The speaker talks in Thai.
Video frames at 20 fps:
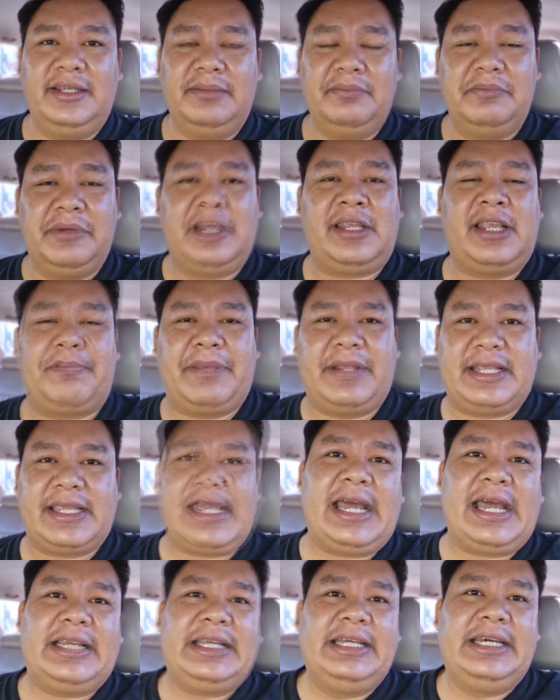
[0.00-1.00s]
เหมือนจะเป็น
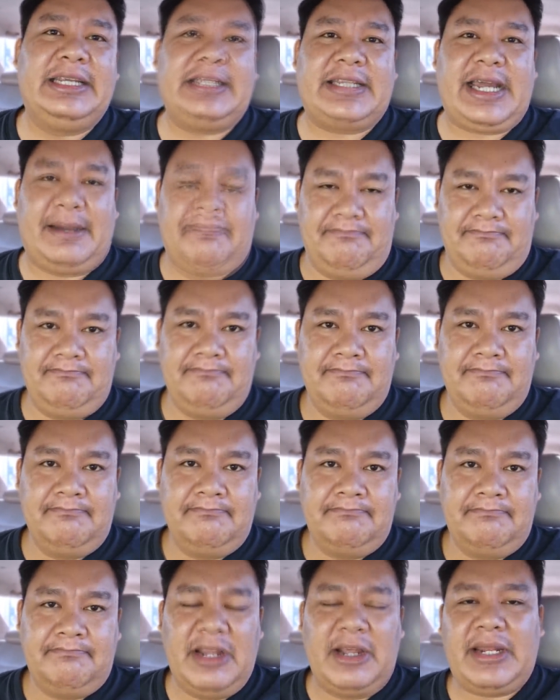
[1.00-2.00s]
การเคลื่อนทับ
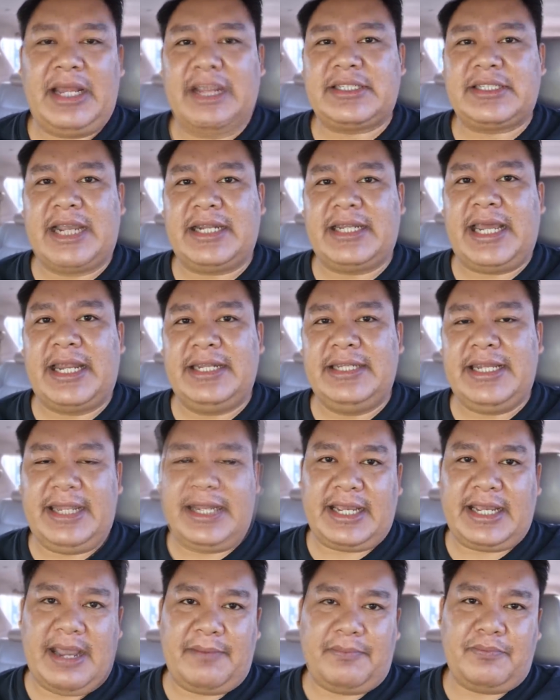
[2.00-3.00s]
แล้วหลังจากนั้นเนี่ย
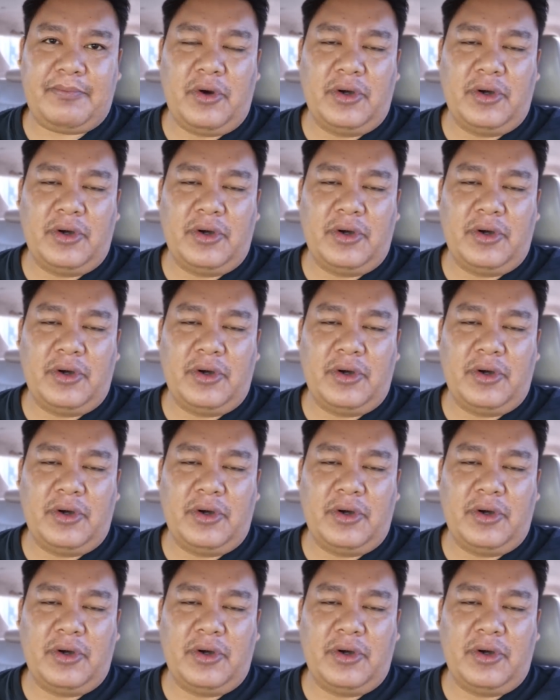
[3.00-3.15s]
นะครับ